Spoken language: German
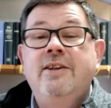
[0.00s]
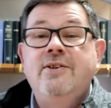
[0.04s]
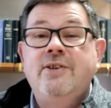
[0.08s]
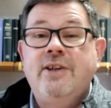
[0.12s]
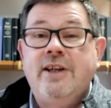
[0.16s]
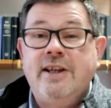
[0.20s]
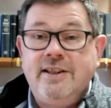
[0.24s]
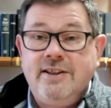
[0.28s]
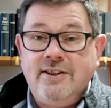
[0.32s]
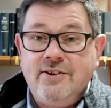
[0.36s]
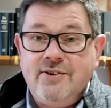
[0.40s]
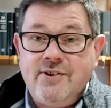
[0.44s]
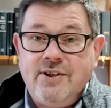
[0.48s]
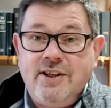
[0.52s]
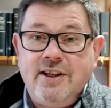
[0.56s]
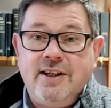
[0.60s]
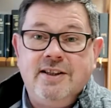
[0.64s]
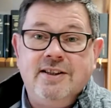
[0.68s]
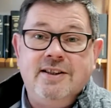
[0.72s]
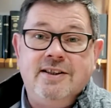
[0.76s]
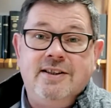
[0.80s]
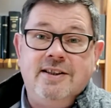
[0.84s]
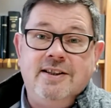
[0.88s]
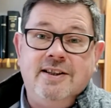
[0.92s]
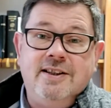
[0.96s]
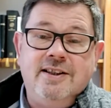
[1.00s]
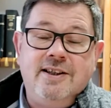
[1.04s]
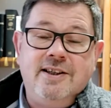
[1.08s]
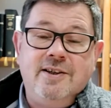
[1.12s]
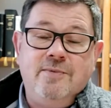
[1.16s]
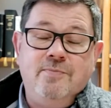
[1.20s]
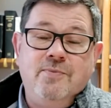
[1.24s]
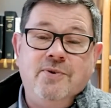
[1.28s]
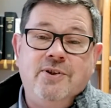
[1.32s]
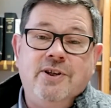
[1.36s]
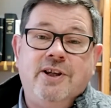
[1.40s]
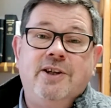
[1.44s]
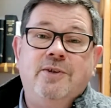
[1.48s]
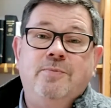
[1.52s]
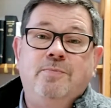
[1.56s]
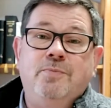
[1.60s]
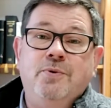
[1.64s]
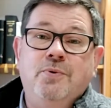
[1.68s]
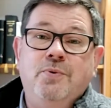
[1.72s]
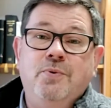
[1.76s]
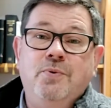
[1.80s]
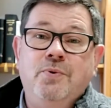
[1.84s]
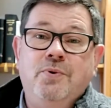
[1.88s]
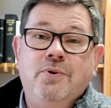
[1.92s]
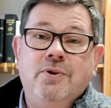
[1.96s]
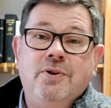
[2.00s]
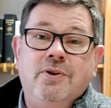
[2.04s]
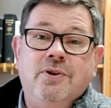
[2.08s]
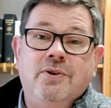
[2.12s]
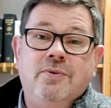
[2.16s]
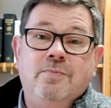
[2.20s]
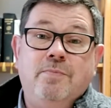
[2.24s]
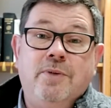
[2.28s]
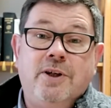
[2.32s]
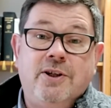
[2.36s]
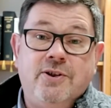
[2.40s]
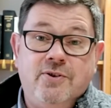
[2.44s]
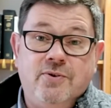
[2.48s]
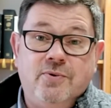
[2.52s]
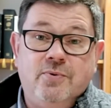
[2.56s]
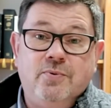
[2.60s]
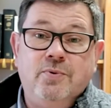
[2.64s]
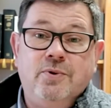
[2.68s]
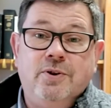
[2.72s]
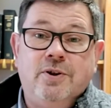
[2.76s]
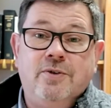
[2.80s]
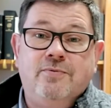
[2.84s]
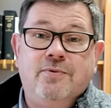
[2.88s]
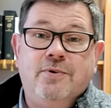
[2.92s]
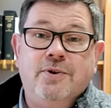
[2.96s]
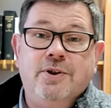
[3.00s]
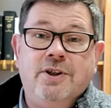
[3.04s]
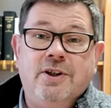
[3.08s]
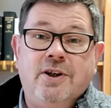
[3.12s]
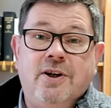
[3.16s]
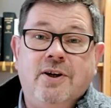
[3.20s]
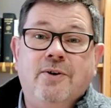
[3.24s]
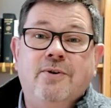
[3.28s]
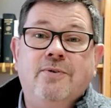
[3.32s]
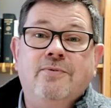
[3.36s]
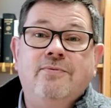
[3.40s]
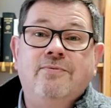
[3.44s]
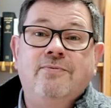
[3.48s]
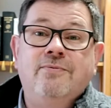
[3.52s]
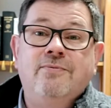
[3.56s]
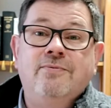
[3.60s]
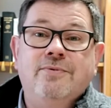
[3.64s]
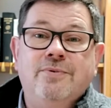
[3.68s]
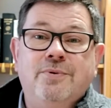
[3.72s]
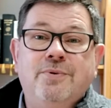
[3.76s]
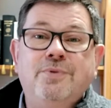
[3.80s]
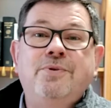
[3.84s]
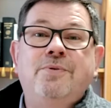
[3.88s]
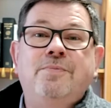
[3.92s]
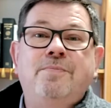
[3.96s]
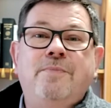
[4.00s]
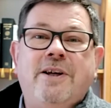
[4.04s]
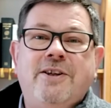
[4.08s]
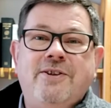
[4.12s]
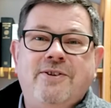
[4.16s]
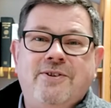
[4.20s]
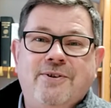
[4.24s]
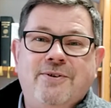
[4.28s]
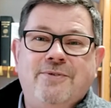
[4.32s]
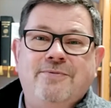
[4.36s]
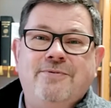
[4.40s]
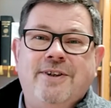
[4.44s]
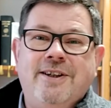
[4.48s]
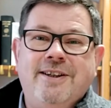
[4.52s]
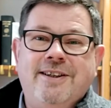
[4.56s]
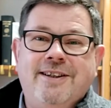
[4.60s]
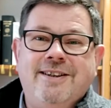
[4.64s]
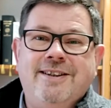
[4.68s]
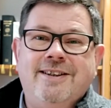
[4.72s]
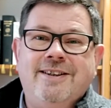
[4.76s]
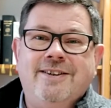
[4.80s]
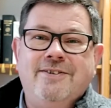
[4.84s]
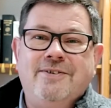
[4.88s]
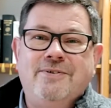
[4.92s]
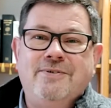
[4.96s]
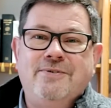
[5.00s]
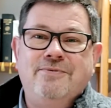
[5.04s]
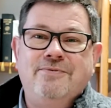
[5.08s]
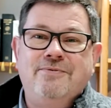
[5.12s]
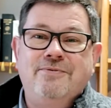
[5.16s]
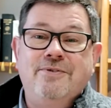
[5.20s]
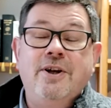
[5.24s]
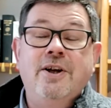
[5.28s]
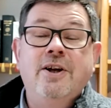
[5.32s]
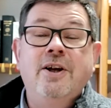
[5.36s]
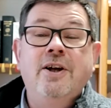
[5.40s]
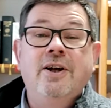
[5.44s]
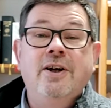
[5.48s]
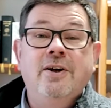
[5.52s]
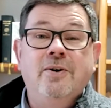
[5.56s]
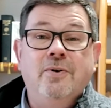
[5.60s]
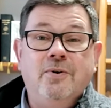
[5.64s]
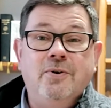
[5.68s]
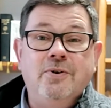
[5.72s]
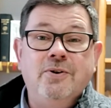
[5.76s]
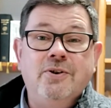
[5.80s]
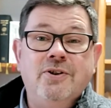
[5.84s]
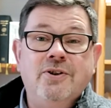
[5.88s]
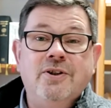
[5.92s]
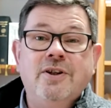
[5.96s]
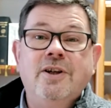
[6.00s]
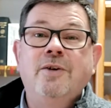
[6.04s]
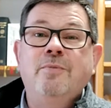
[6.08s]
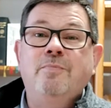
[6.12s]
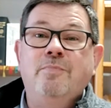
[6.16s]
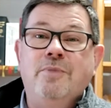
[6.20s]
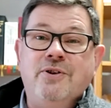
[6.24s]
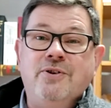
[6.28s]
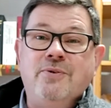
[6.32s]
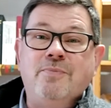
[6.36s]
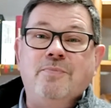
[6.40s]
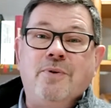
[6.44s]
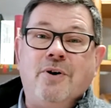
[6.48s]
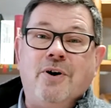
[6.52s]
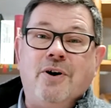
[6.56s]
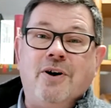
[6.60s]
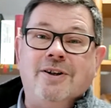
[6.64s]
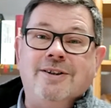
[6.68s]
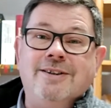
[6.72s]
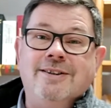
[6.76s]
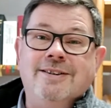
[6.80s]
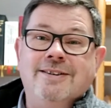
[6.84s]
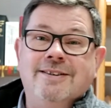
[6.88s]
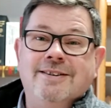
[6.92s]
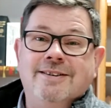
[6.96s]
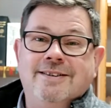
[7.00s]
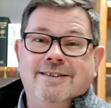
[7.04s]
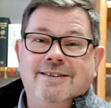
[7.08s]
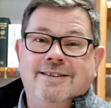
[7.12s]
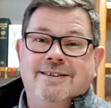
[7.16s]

Seid gesegnet, ihr Lieben, seid behütet, passt gut auf euch auf und passt aufeinander auf. Und bis morgen.